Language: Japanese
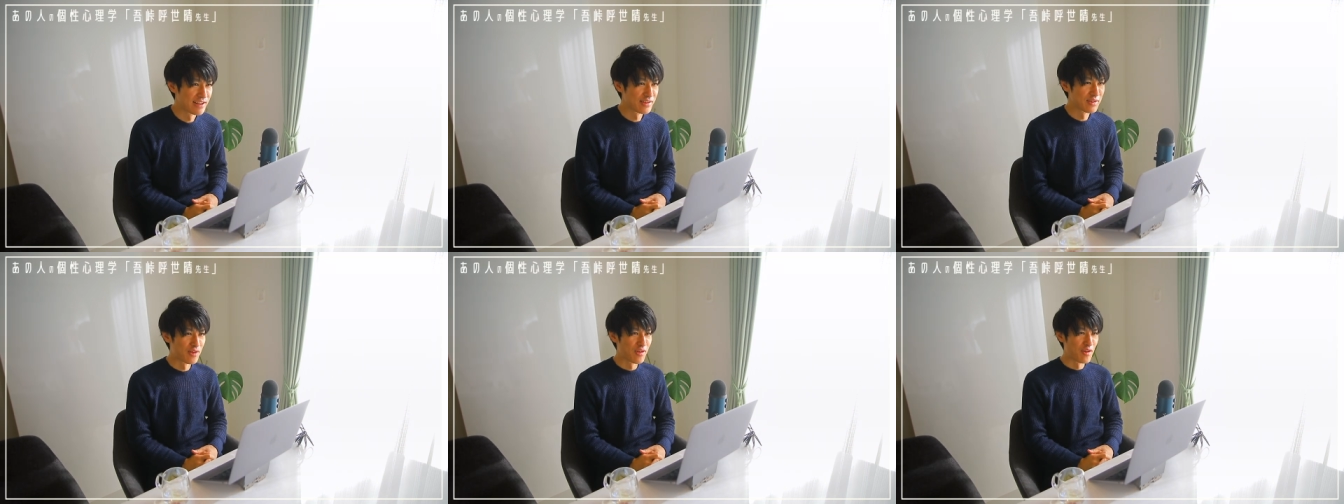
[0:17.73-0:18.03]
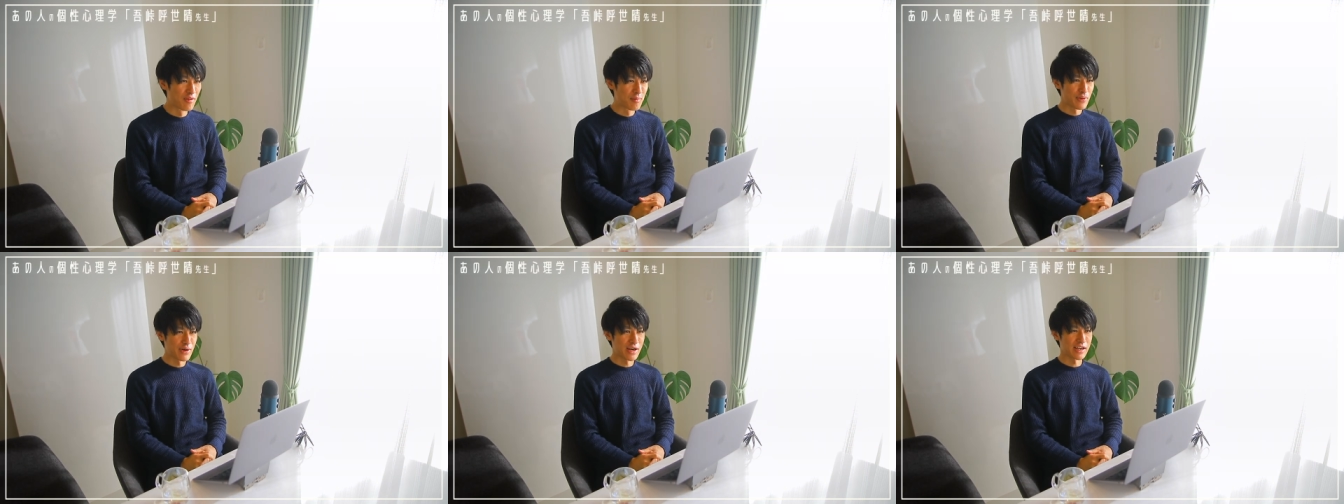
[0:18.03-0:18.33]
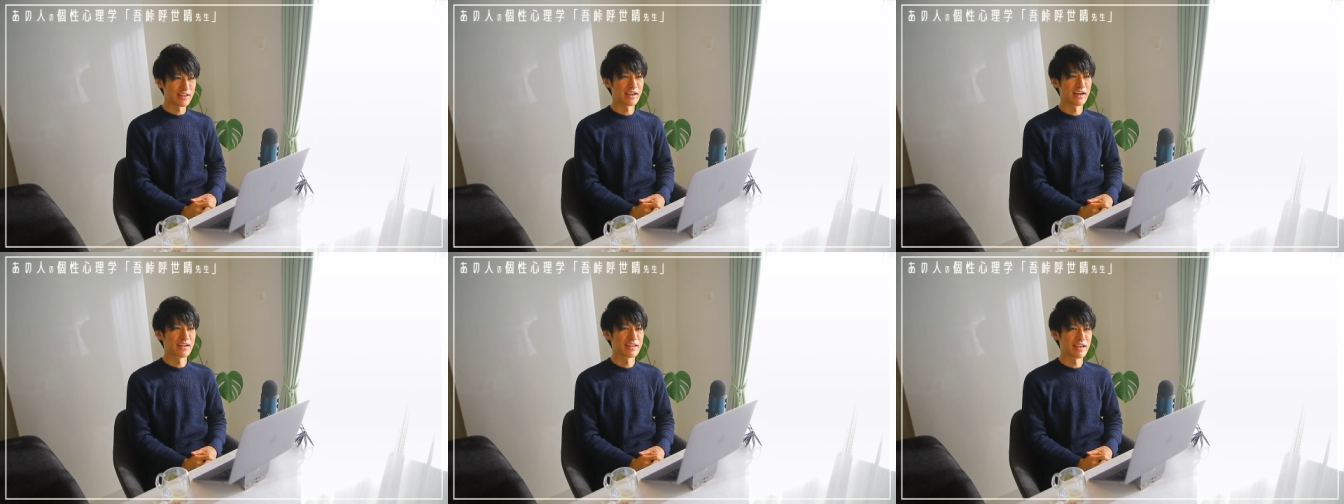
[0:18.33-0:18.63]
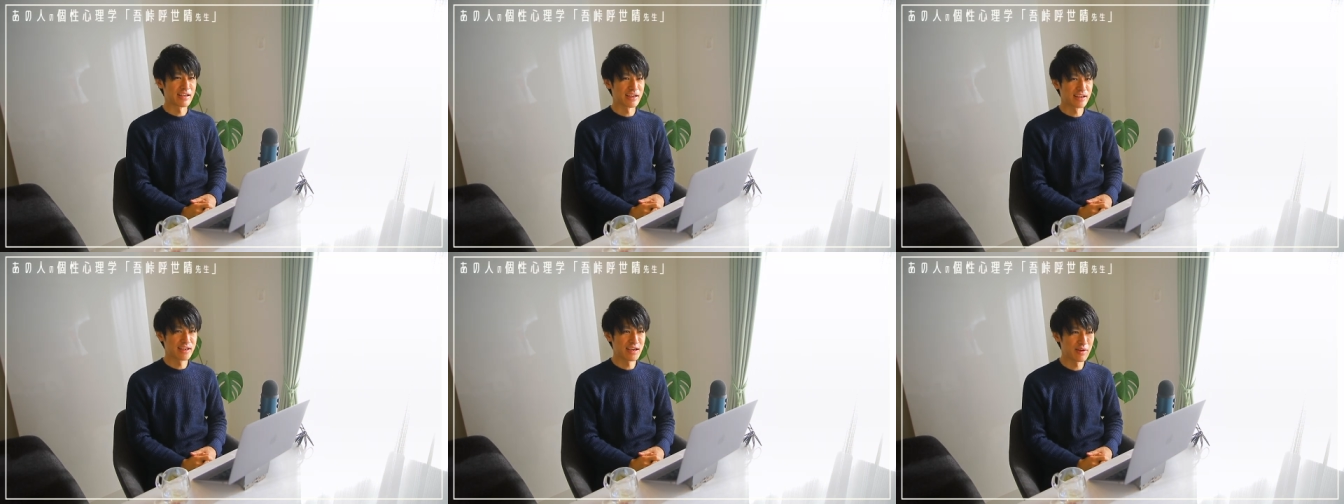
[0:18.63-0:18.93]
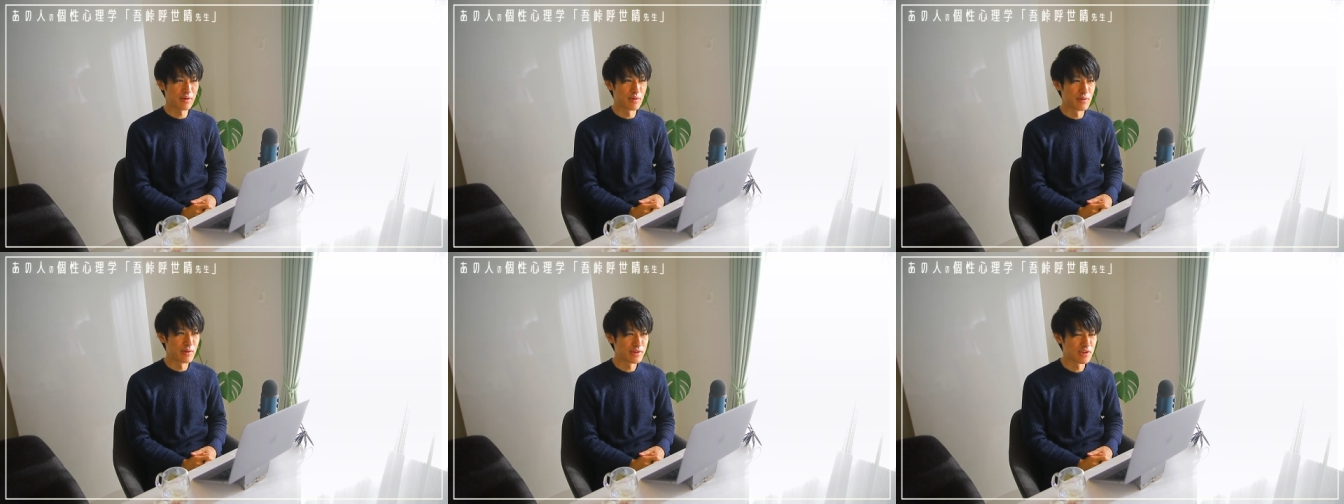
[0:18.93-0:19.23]
思う方がね
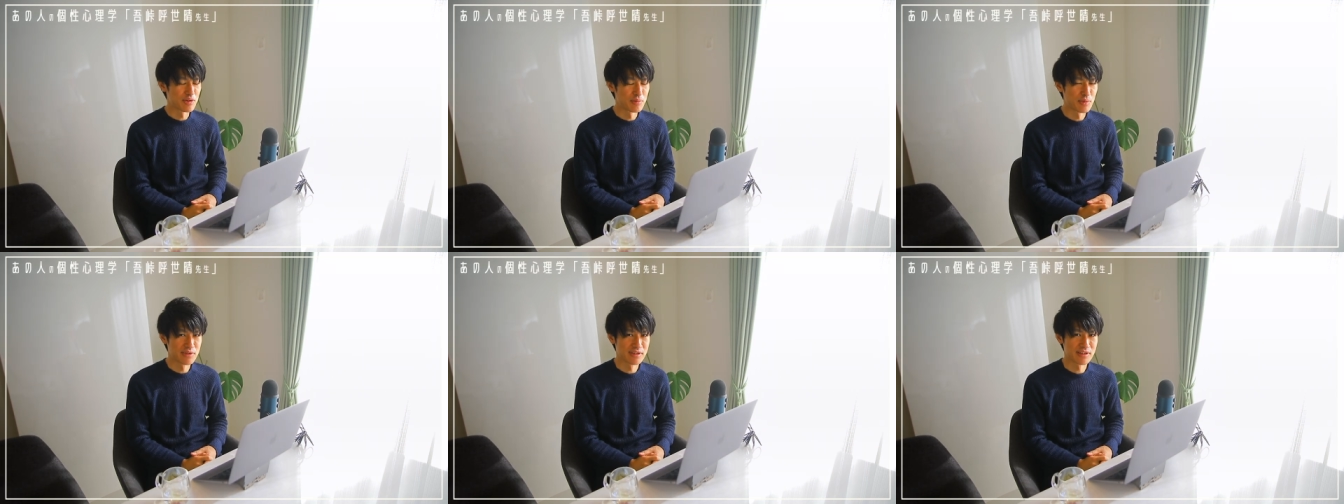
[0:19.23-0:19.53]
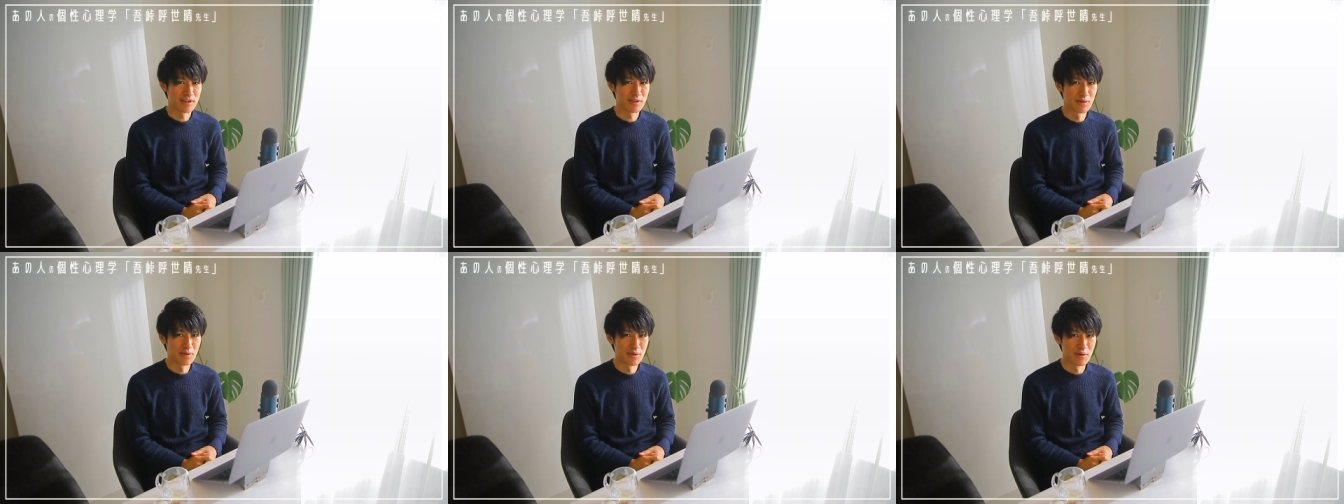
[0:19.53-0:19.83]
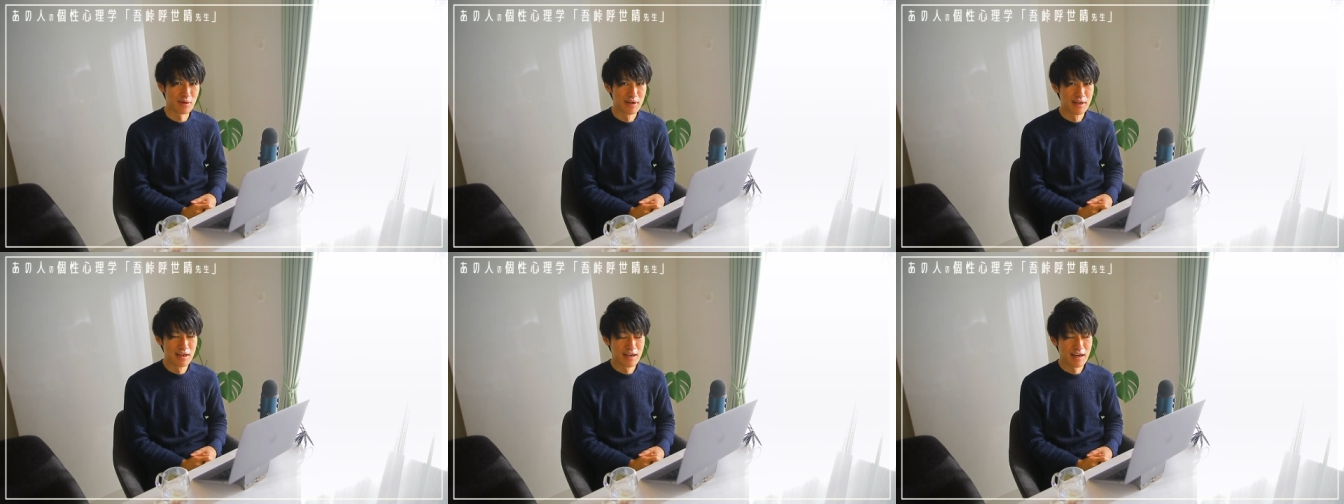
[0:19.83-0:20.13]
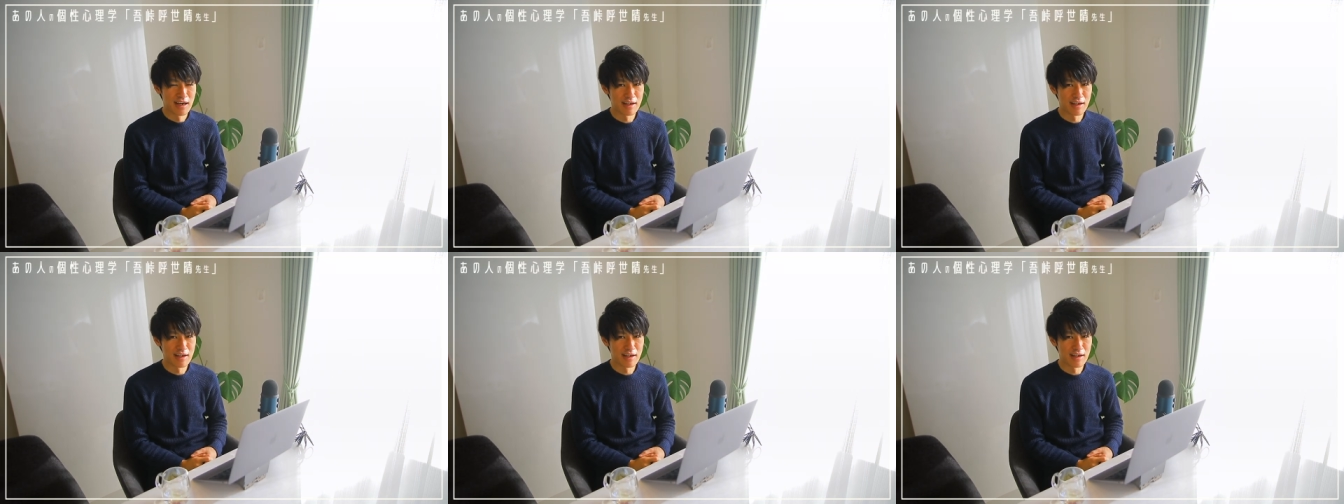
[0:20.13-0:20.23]
結構多いと思うんですけど、